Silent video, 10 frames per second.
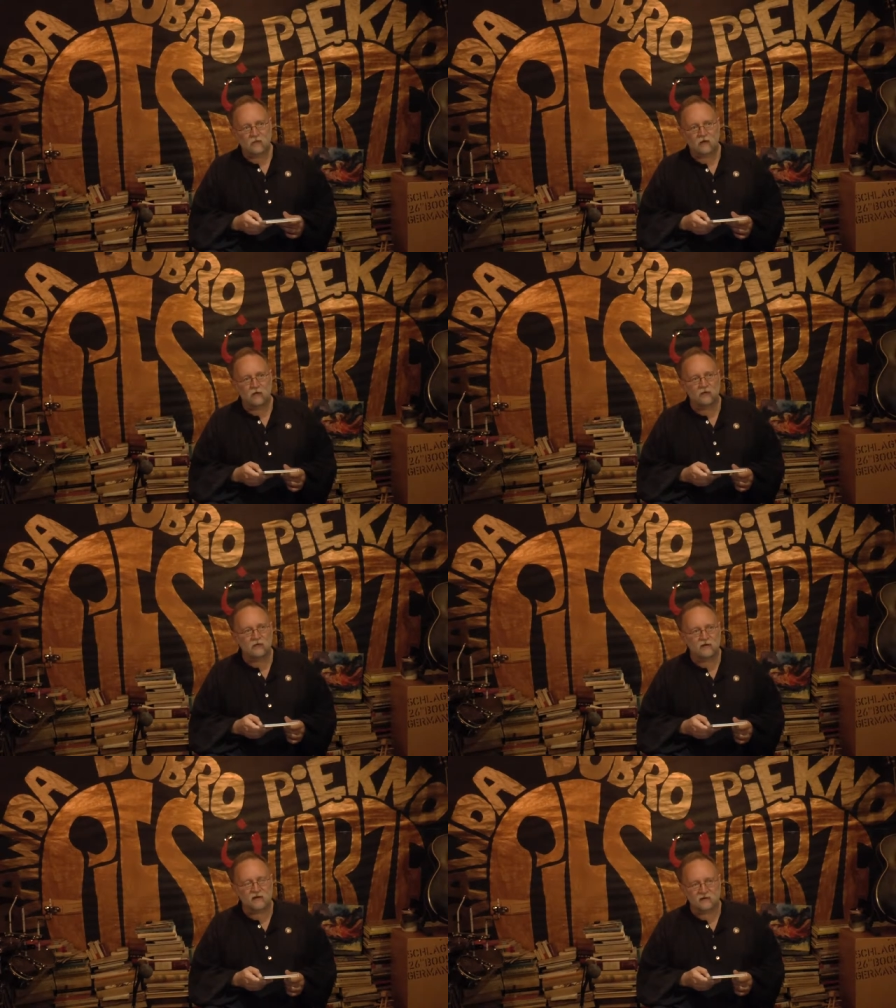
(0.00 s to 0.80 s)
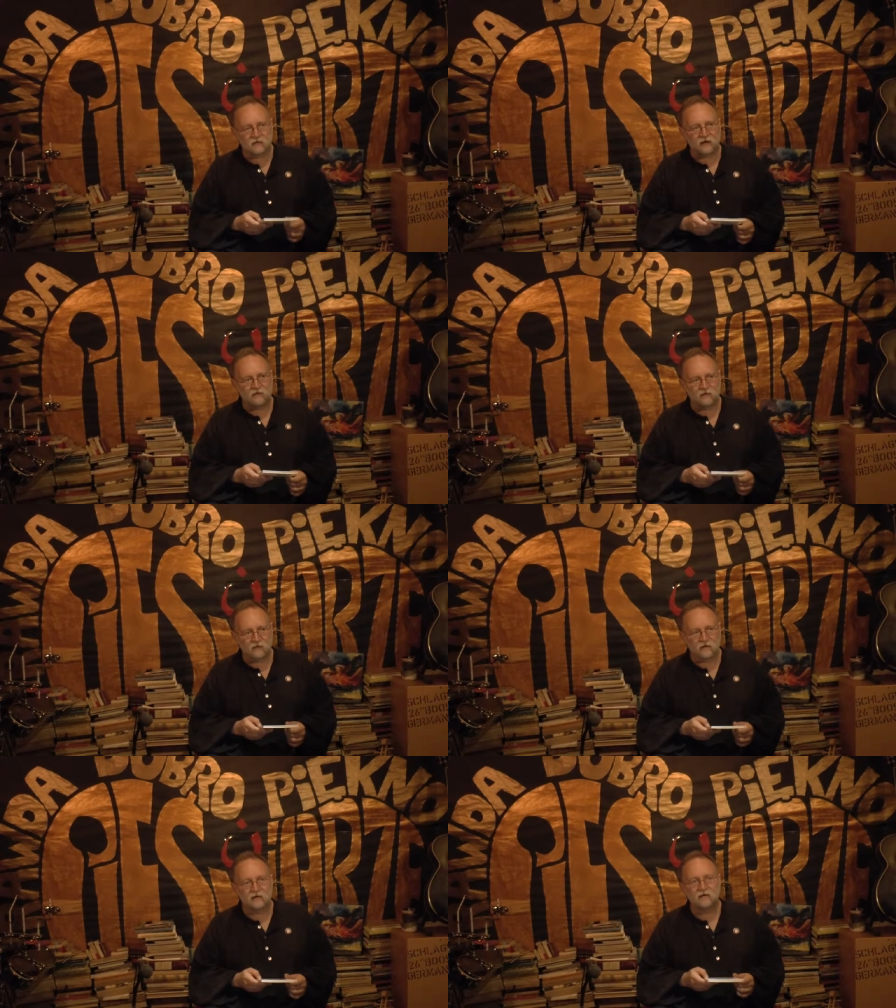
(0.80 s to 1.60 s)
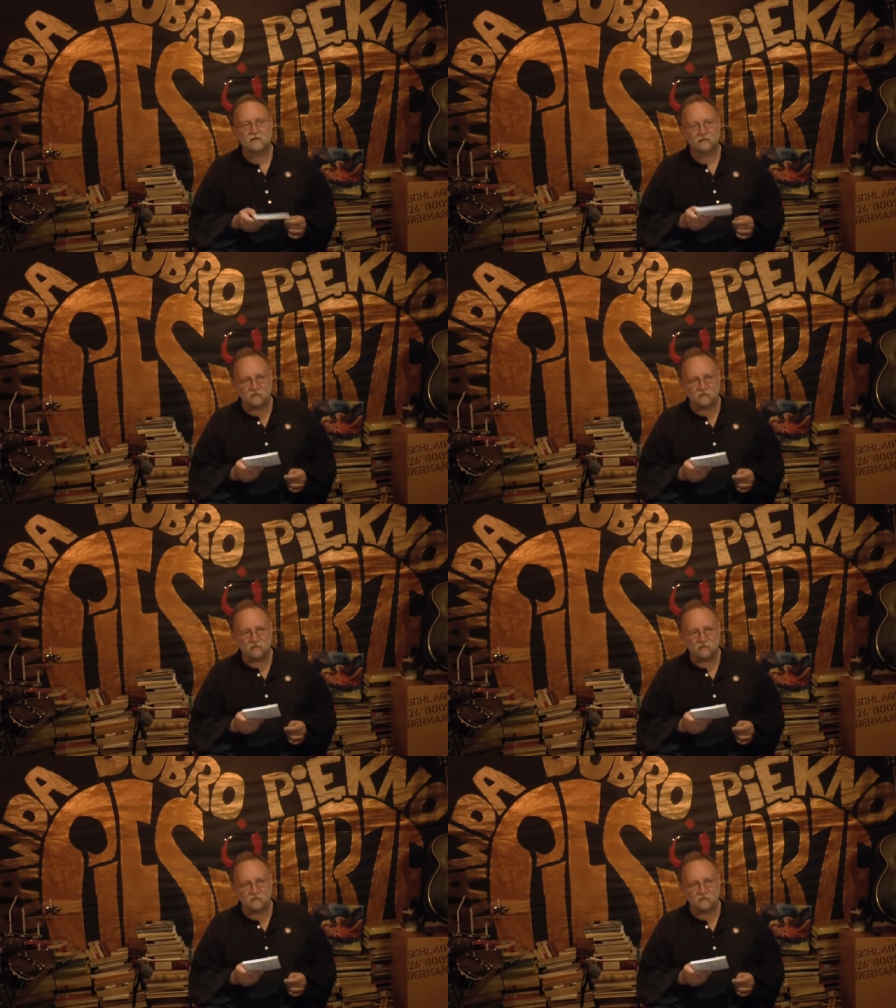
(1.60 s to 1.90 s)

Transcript: konduita zła Wiona